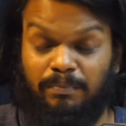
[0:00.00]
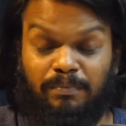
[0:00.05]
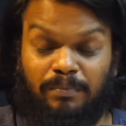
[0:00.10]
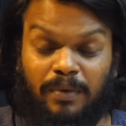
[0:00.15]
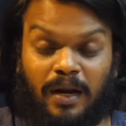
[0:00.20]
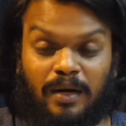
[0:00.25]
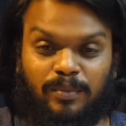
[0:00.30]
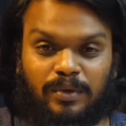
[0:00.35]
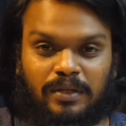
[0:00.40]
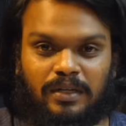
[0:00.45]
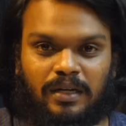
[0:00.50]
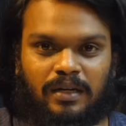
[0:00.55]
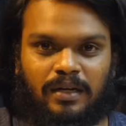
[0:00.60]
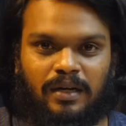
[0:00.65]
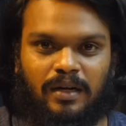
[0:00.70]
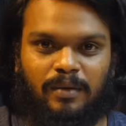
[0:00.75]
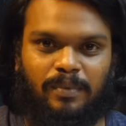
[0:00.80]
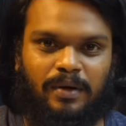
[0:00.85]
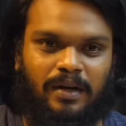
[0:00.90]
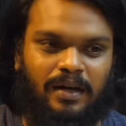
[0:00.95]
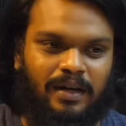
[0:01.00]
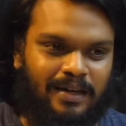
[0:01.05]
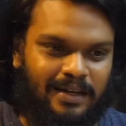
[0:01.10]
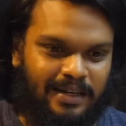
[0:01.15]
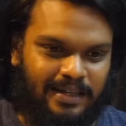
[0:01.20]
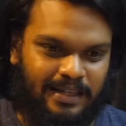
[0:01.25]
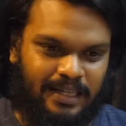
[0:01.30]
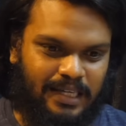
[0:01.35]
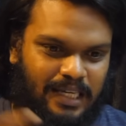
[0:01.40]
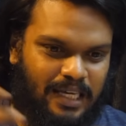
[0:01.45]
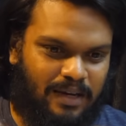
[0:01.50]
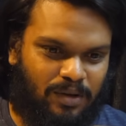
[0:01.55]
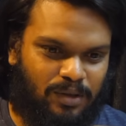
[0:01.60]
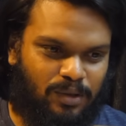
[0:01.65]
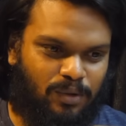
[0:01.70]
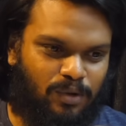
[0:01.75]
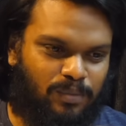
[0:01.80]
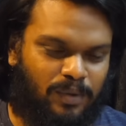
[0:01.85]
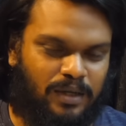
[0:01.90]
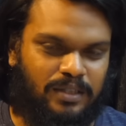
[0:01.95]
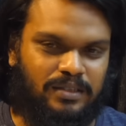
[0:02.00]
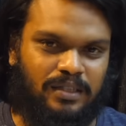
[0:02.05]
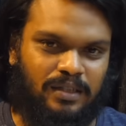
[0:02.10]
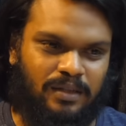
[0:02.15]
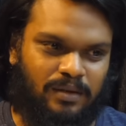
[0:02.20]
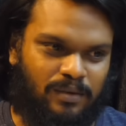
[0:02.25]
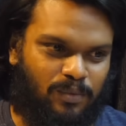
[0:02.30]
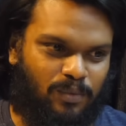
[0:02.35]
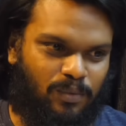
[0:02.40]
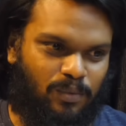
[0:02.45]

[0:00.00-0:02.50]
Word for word: பிளான் பண்ணுறாருங்கிறப்ப இங்கே வந்து ஒரு மனுஷன்